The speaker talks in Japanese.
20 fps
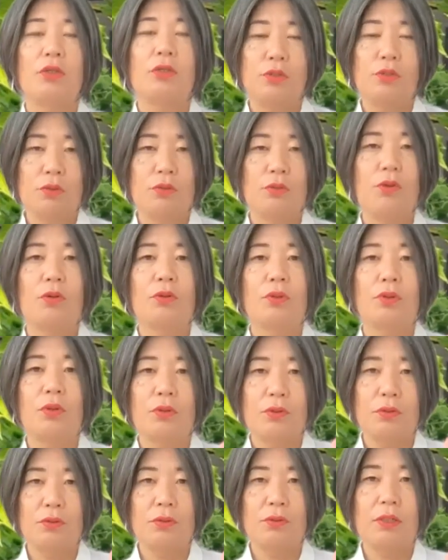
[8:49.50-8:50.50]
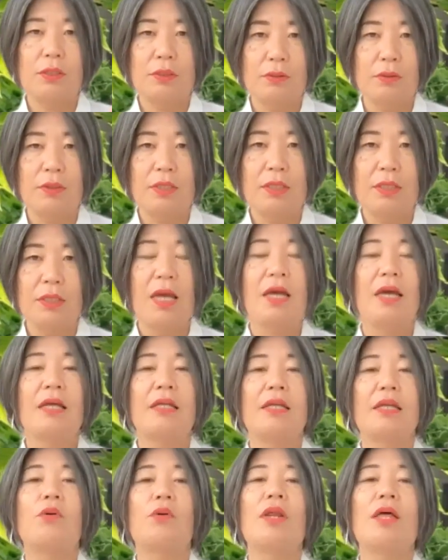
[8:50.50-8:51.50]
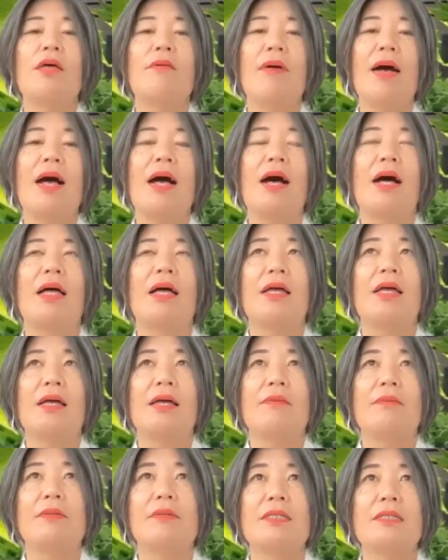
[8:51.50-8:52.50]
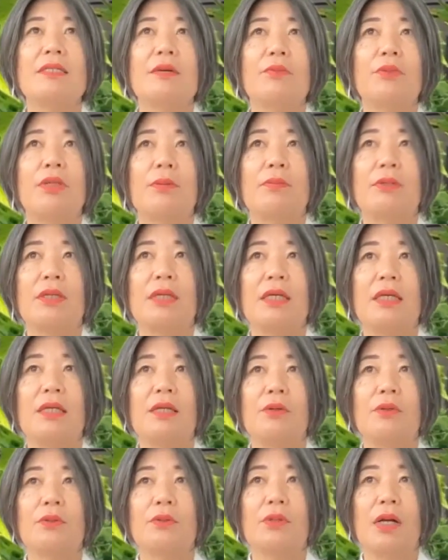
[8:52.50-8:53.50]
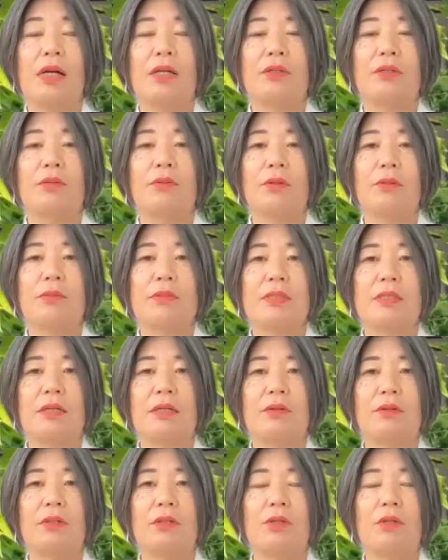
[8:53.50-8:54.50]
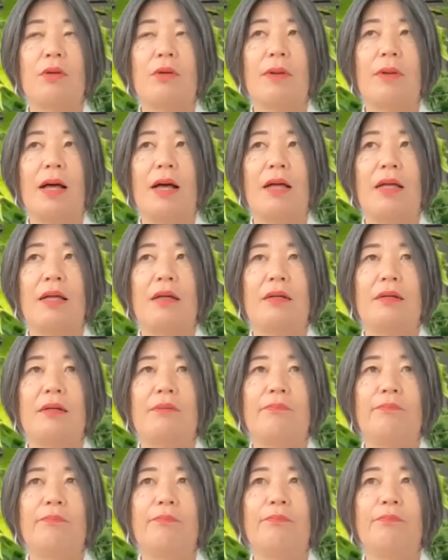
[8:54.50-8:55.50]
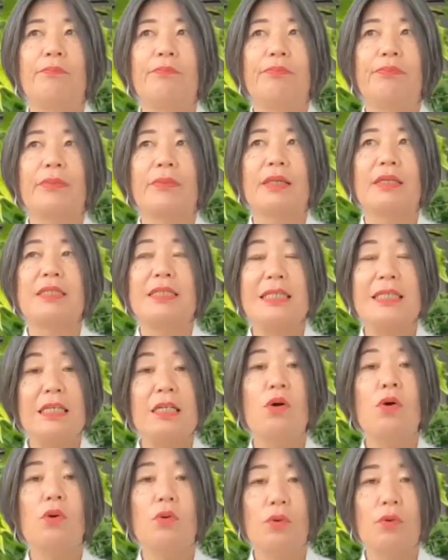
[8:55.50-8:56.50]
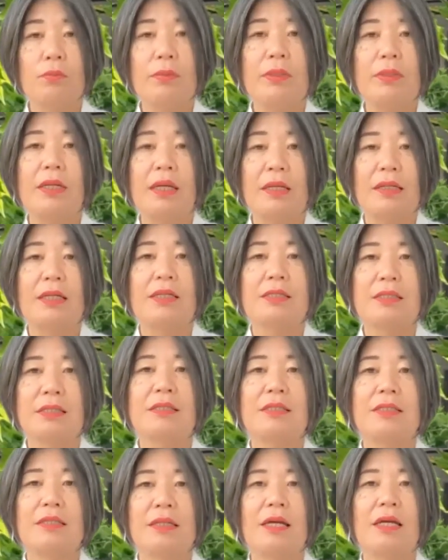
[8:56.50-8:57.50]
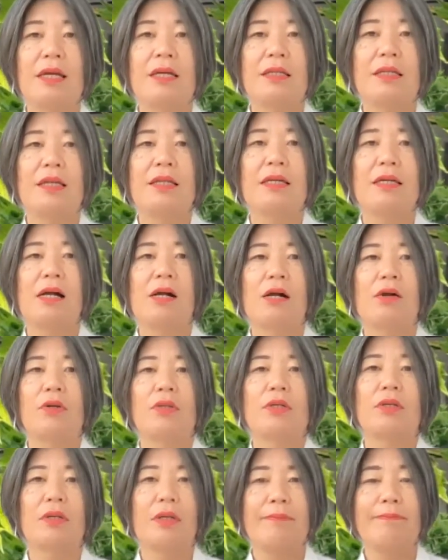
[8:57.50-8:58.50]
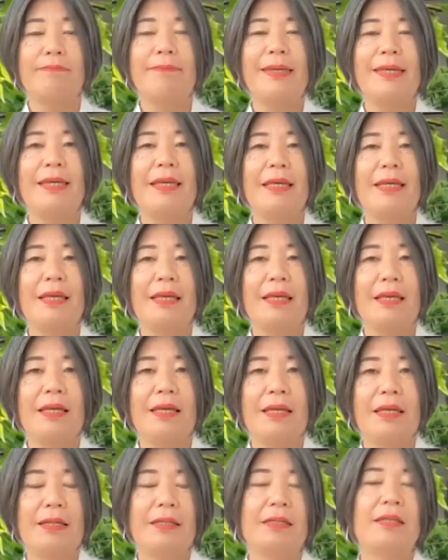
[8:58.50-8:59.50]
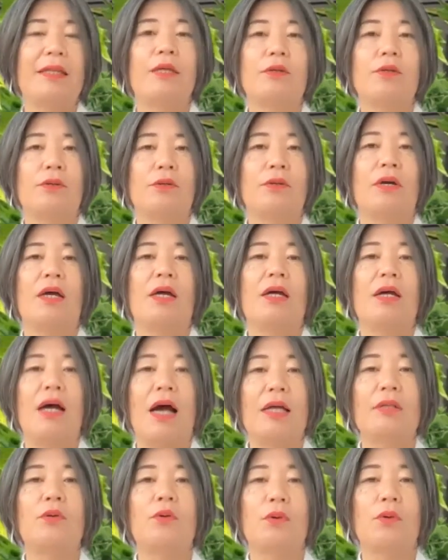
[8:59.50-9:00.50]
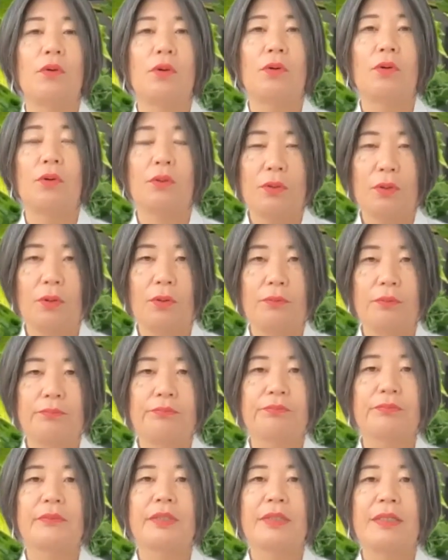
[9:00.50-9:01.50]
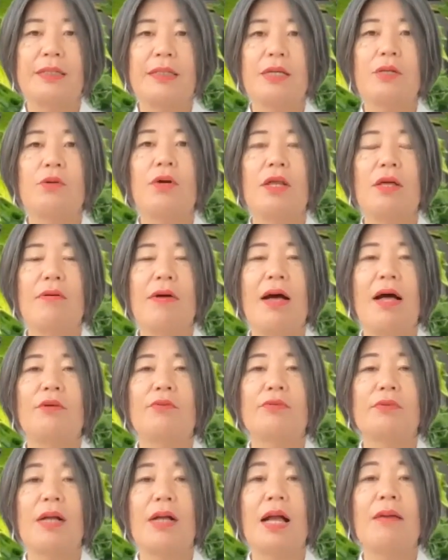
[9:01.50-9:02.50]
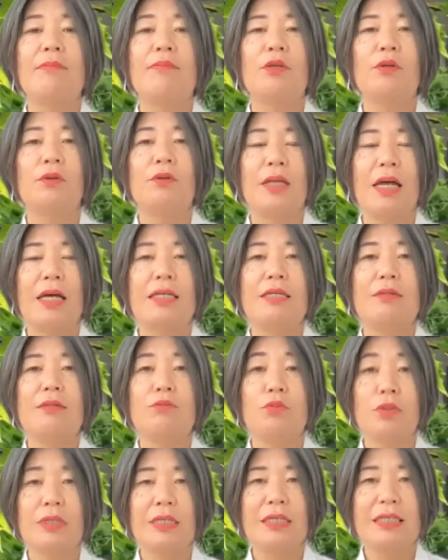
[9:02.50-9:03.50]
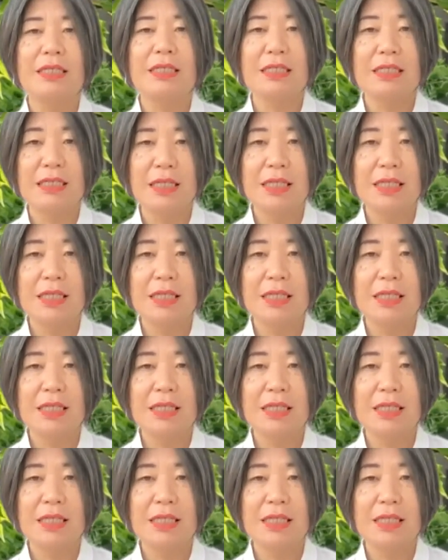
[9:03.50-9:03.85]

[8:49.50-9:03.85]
順音というんだそうです。で、これは皆さんも多分聞いたことがあると思いますけれど、例えば、うん、信号音みたいなやつですね。何かが起きた時、ピーっていうあの音。で、これは深みのない無機質